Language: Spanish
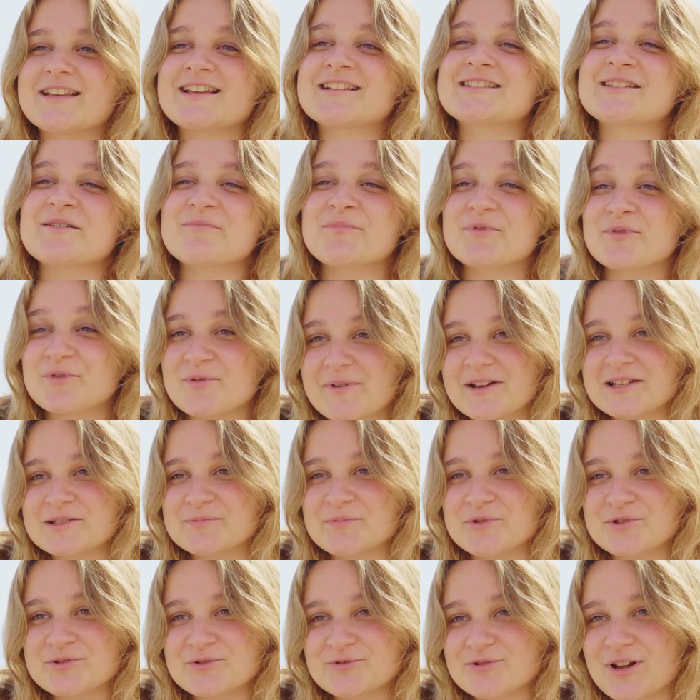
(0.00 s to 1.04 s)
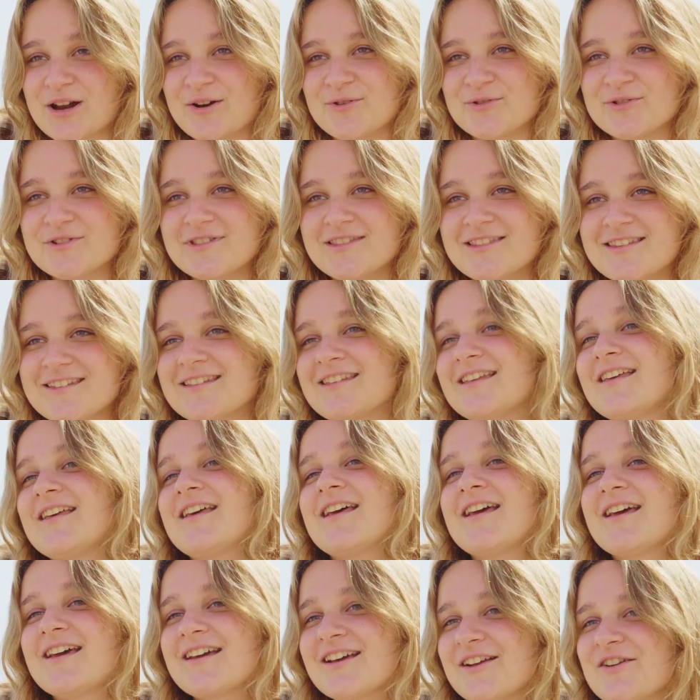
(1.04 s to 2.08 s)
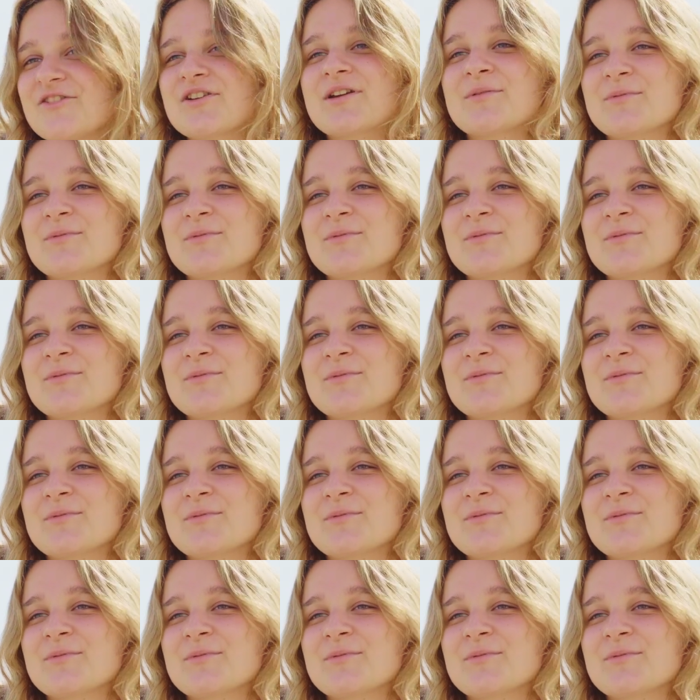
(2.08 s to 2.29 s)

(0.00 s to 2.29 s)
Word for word: y que están preocupadas por su salud. Creo